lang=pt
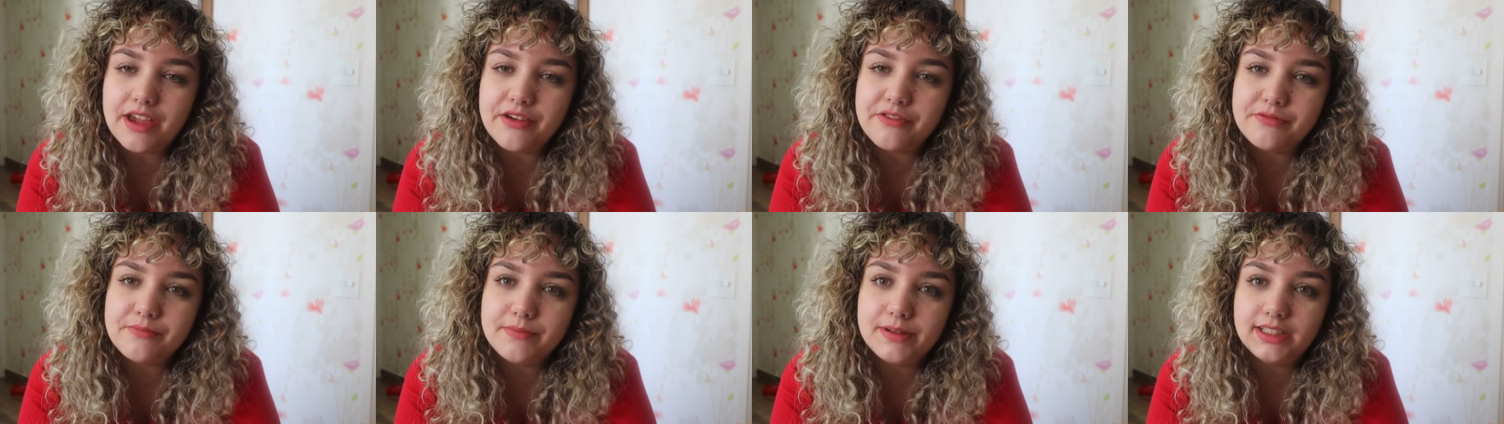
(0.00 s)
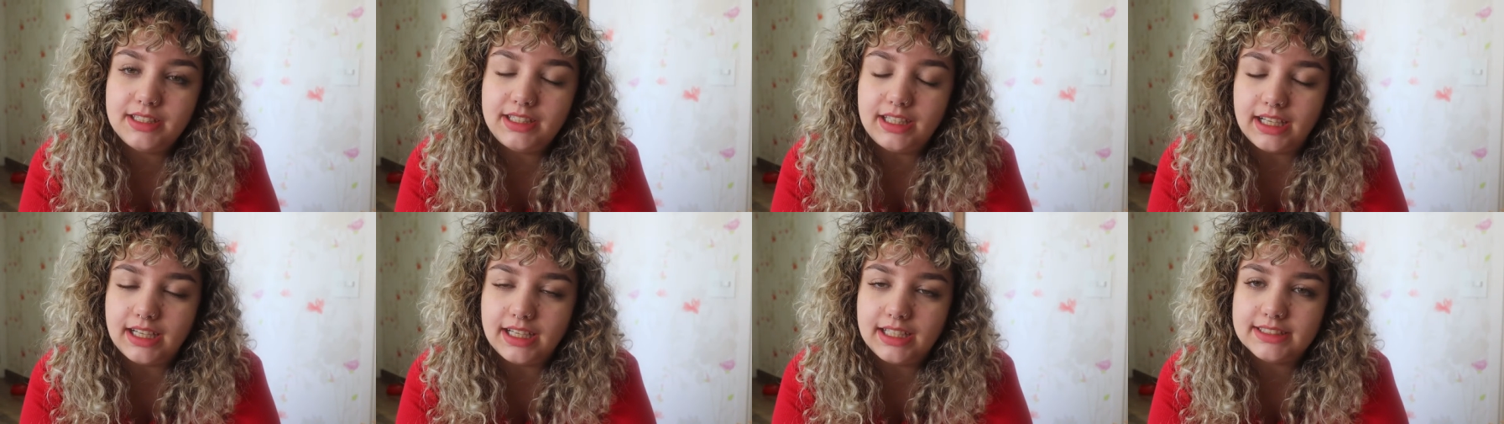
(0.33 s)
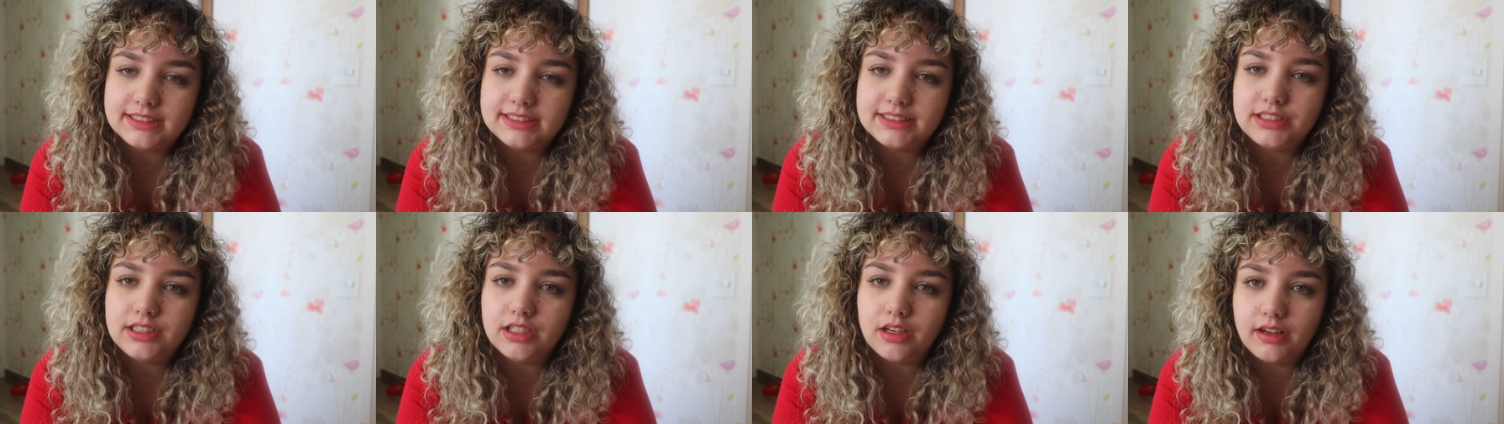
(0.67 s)
é uma
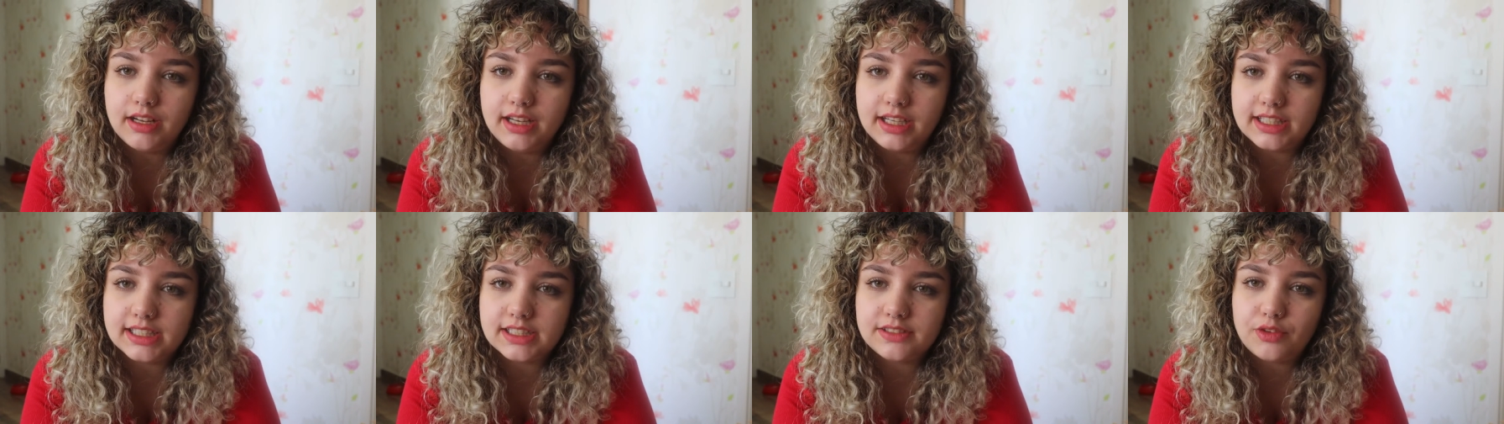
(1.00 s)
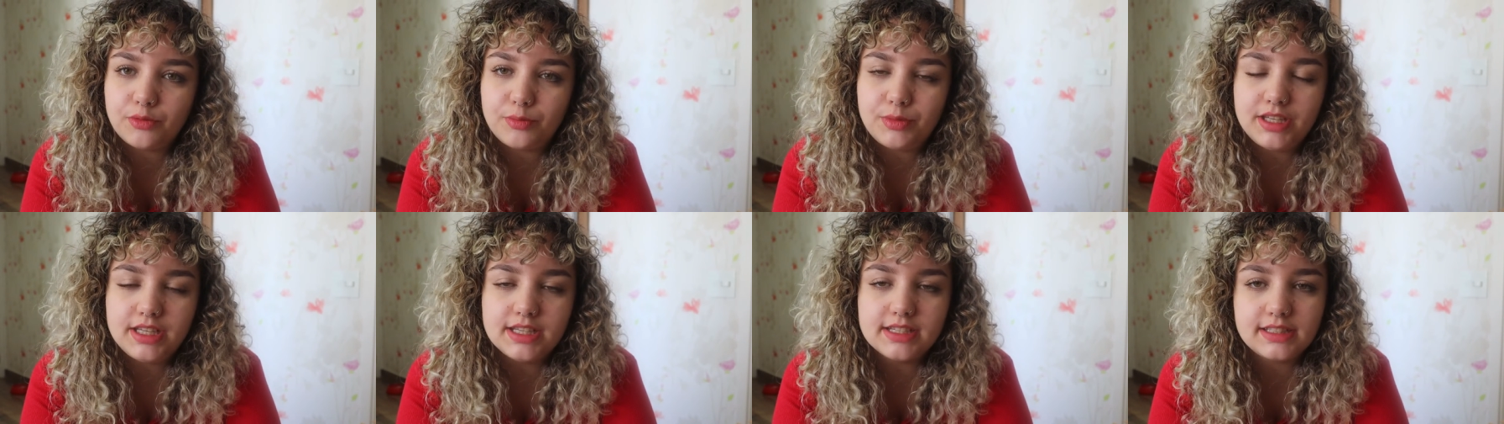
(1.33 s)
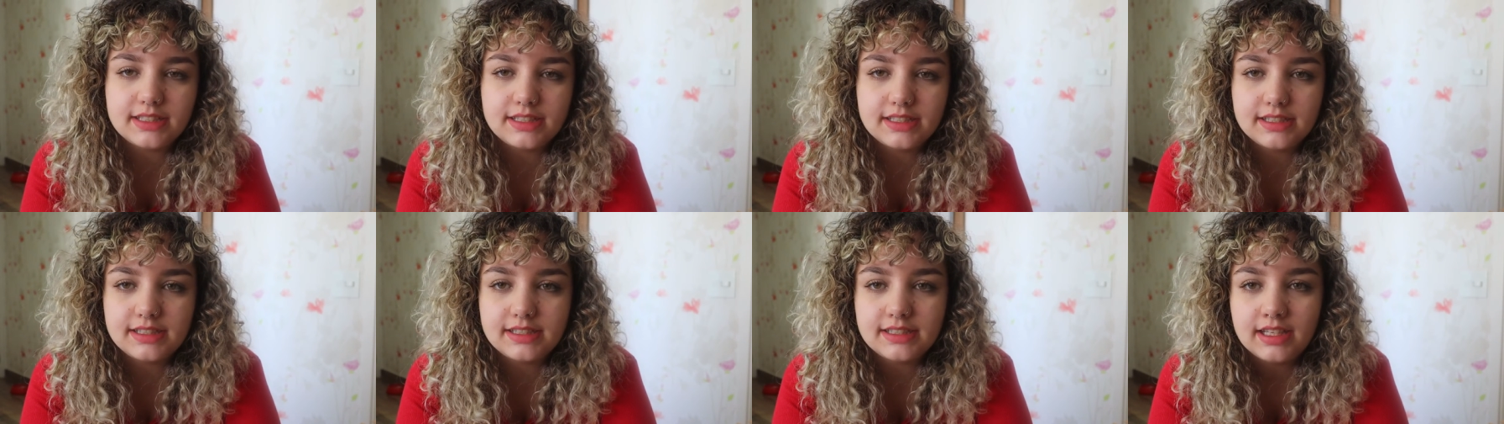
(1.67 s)
das teóricas
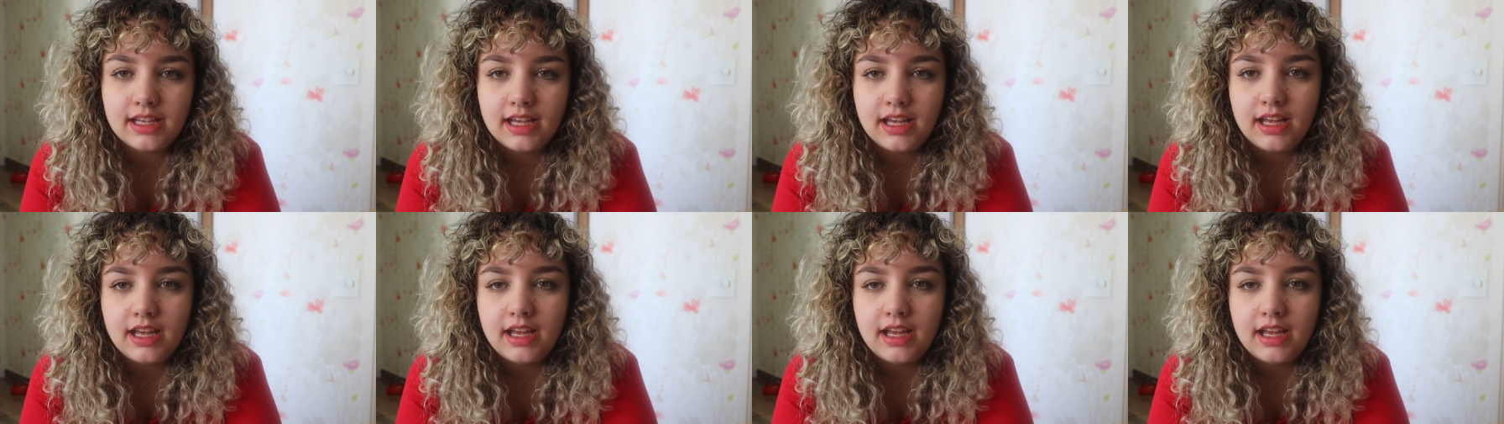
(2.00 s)
feministas